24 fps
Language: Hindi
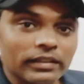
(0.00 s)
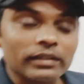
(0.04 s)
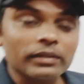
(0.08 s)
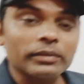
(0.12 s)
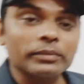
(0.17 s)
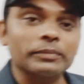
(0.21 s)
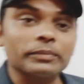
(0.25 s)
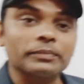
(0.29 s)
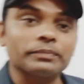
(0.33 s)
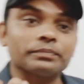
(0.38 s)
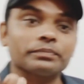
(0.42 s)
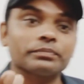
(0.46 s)
सर
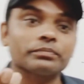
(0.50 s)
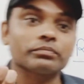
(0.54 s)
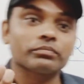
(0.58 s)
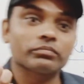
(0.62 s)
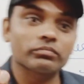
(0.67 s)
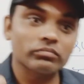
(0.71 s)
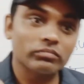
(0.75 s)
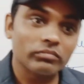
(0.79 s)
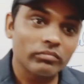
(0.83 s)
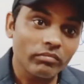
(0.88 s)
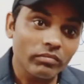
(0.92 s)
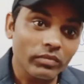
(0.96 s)

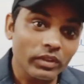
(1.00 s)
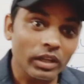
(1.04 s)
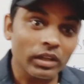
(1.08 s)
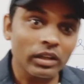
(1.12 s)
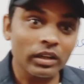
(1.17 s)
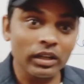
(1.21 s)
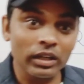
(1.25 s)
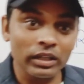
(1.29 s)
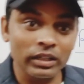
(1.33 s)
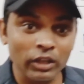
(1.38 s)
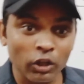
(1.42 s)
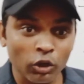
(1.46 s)

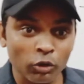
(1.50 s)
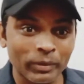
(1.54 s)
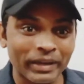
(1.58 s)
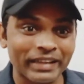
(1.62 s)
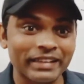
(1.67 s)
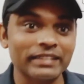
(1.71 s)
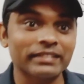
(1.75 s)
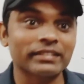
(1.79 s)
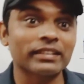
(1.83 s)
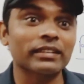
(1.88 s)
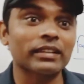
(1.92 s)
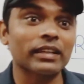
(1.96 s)

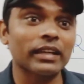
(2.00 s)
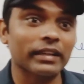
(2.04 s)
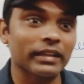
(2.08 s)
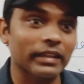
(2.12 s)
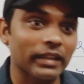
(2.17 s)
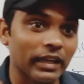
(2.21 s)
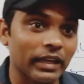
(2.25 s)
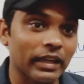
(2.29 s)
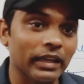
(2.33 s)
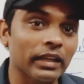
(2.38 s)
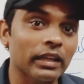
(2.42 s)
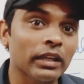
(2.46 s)
नॉर्मलाइजेशन का
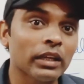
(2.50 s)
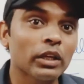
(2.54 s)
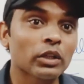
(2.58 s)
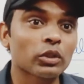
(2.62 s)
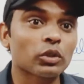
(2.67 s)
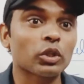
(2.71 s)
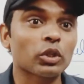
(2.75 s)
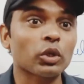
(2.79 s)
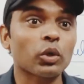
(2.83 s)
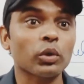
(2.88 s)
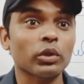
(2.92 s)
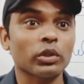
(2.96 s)
क्या है
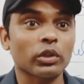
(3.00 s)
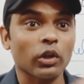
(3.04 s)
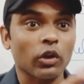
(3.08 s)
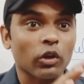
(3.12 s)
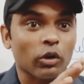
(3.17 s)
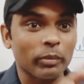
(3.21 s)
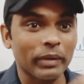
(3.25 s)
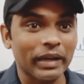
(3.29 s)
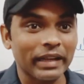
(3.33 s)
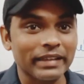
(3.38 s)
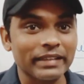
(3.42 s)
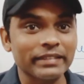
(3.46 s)
देखो
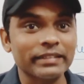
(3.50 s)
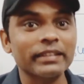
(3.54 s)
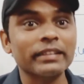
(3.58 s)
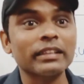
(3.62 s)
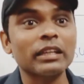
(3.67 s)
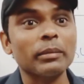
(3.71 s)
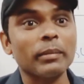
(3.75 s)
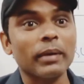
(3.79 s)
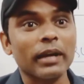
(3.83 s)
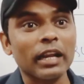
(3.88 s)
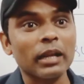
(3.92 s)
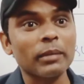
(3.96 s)
नॉर्मलाइजेशन
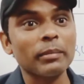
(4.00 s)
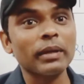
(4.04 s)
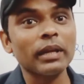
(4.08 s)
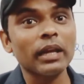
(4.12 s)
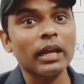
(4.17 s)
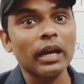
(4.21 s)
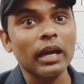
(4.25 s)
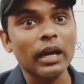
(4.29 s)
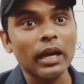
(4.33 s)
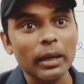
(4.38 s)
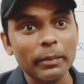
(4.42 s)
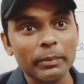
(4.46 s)
के बारे में
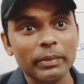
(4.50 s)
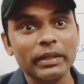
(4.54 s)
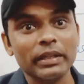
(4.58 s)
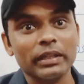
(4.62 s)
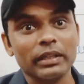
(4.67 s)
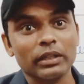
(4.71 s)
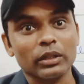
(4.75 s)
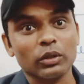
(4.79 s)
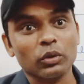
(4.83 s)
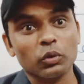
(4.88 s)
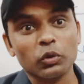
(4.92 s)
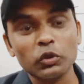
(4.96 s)

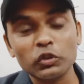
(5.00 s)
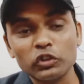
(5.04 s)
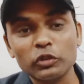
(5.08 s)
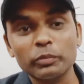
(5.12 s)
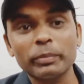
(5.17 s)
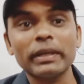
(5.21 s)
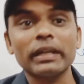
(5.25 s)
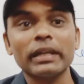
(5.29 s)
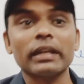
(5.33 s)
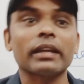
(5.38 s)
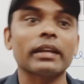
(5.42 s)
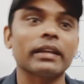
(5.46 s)
अभी कुछ
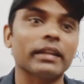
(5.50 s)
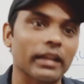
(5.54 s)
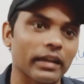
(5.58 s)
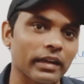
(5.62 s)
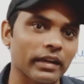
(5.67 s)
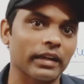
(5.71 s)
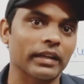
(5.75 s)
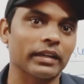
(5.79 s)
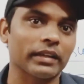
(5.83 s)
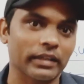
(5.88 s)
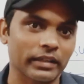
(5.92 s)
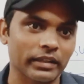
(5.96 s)
भी क्लियर
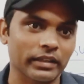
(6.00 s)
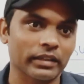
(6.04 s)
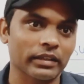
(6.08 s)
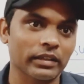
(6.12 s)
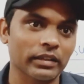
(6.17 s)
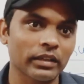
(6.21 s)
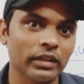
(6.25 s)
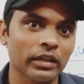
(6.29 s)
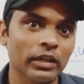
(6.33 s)
नहीं है